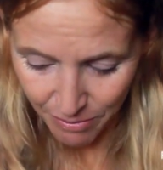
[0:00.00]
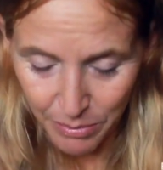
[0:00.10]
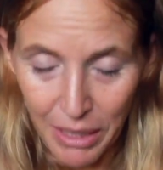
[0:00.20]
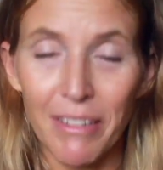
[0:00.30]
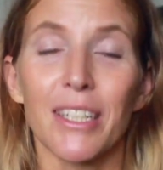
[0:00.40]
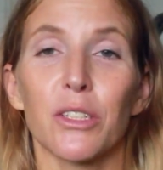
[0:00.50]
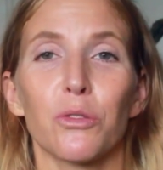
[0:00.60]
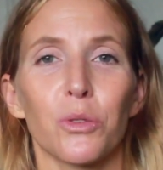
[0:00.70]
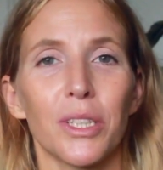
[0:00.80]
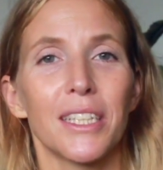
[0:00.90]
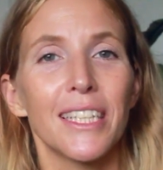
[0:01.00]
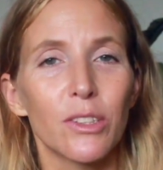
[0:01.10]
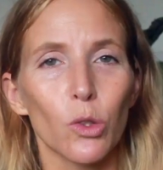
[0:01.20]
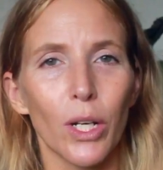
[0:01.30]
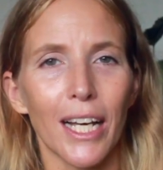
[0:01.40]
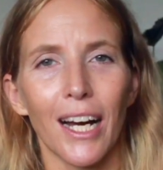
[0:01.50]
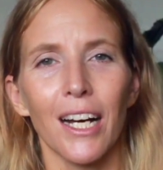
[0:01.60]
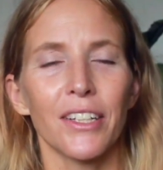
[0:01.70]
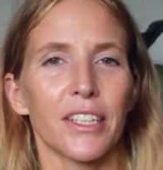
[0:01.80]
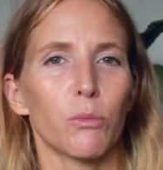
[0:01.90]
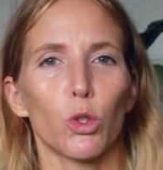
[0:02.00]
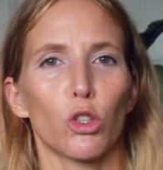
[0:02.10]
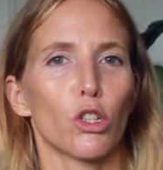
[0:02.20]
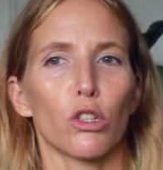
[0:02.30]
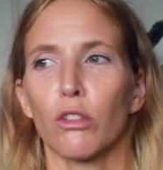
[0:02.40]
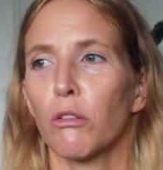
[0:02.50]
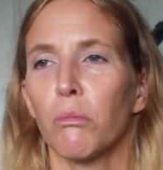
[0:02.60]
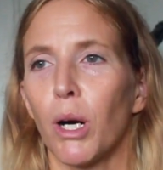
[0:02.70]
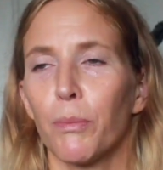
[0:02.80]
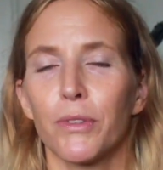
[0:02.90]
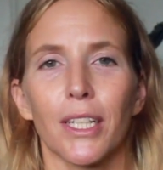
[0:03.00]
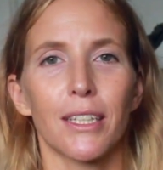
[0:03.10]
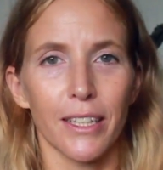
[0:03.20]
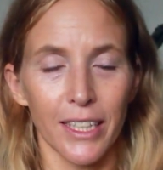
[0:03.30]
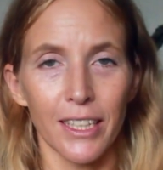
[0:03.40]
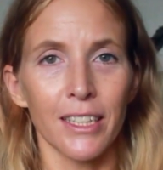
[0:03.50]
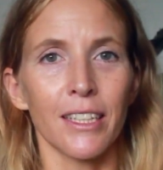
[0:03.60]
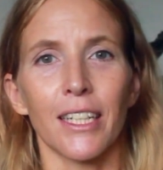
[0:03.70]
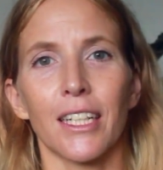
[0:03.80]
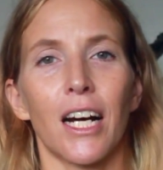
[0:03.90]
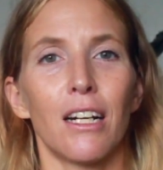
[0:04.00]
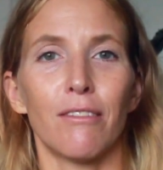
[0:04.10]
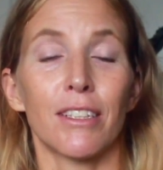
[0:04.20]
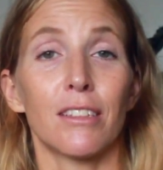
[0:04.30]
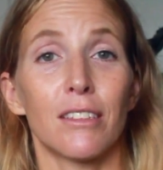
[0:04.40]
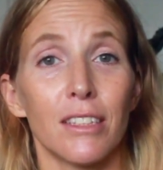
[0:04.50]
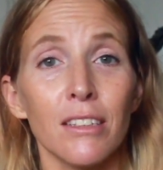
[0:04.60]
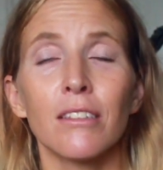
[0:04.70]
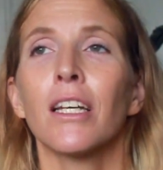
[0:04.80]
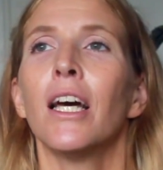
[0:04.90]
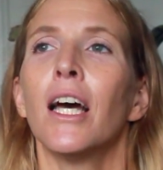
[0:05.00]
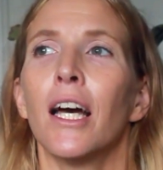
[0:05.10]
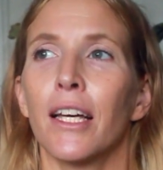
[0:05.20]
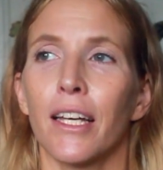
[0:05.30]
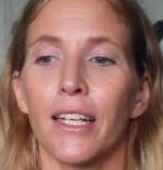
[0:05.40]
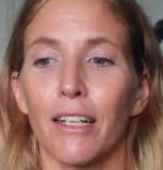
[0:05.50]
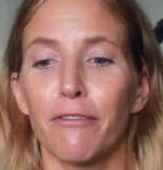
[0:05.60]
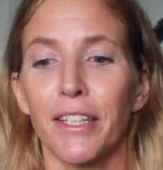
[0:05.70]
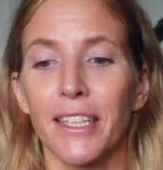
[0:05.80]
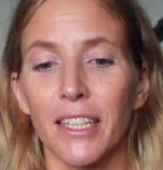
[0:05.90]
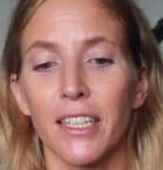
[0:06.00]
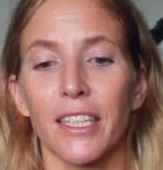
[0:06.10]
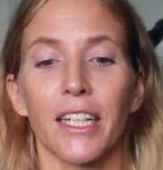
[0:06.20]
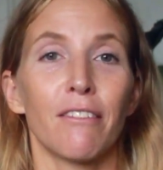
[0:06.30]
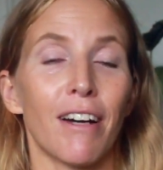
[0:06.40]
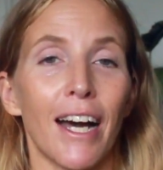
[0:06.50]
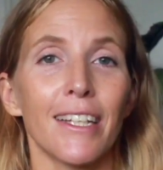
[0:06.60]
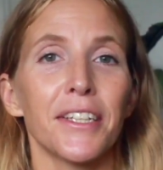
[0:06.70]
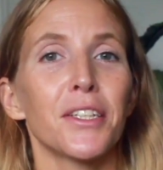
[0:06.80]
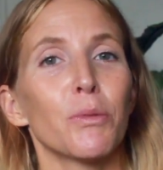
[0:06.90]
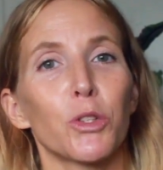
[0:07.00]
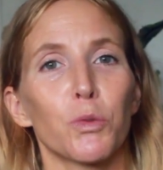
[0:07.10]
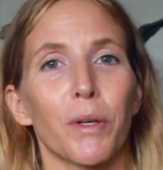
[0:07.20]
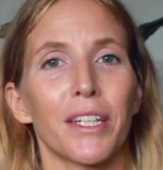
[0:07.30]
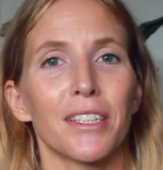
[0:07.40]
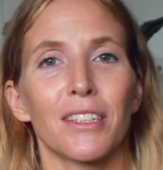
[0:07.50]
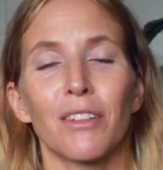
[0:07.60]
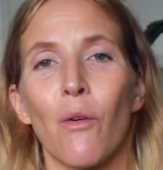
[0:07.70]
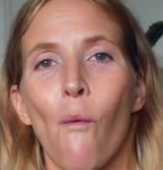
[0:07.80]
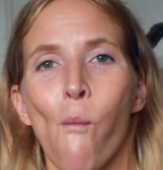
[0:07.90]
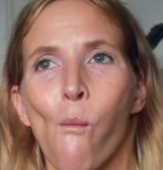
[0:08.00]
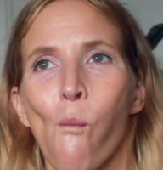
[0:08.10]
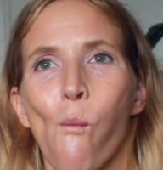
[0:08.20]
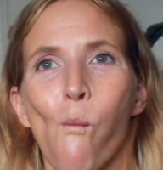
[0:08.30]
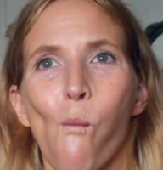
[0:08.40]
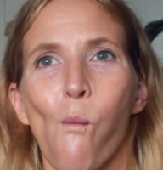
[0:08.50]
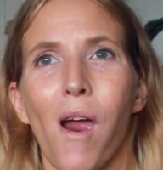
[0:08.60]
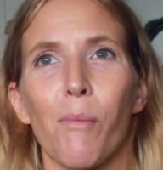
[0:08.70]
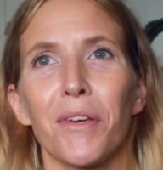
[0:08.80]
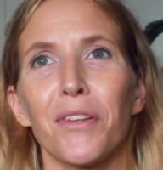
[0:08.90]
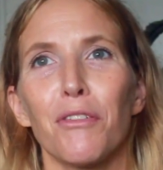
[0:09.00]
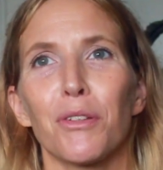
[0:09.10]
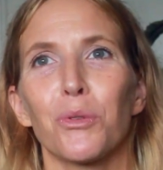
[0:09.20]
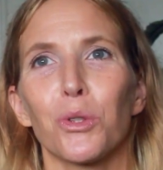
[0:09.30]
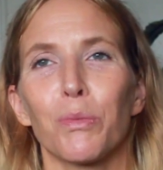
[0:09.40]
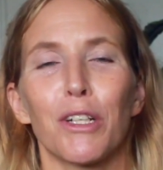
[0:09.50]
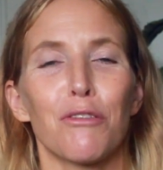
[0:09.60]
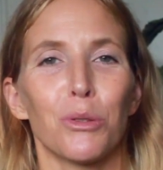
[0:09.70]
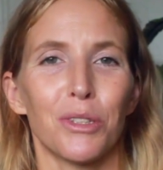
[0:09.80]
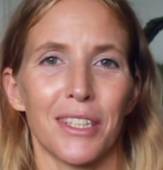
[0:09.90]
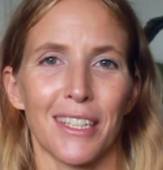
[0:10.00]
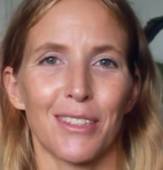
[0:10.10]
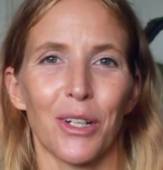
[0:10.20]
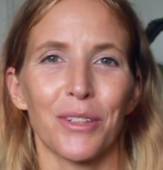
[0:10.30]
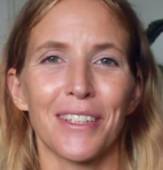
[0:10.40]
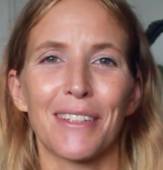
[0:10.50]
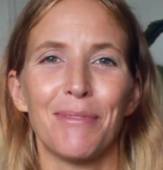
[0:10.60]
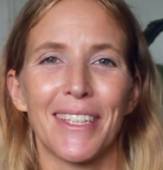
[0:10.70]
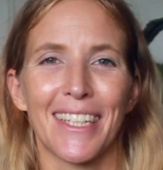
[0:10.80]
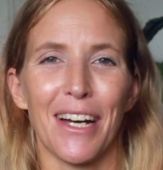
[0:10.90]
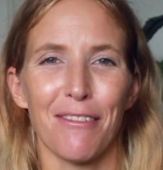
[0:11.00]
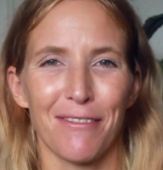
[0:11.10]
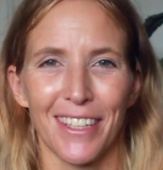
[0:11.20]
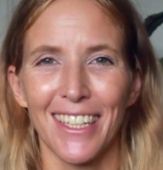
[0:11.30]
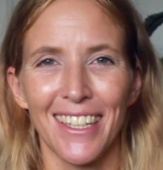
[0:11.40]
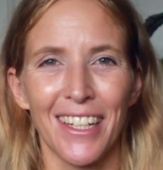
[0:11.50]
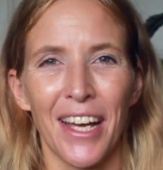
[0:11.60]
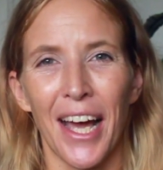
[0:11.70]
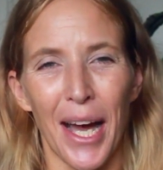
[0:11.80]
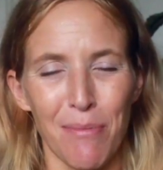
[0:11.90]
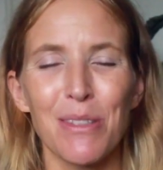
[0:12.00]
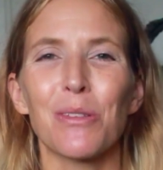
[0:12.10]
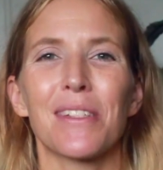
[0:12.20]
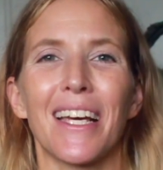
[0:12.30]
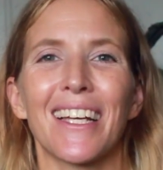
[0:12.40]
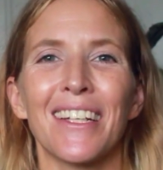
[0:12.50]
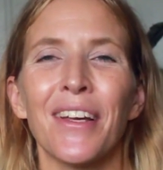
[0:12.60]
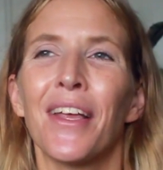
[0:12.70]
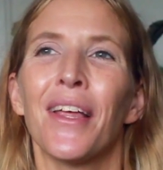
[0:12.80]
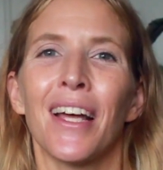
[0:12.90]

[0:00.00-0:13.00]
Mir war das früher nicht so klar. Ich habe mir gedacht, Hauptsache trinken, egal was es ist. Äh, Kaffeetrinkerin war ich nie, dementsprechend habe ich nie versucht, meinen Flüssigkeitshaushalt mit Kaffee abzudecken.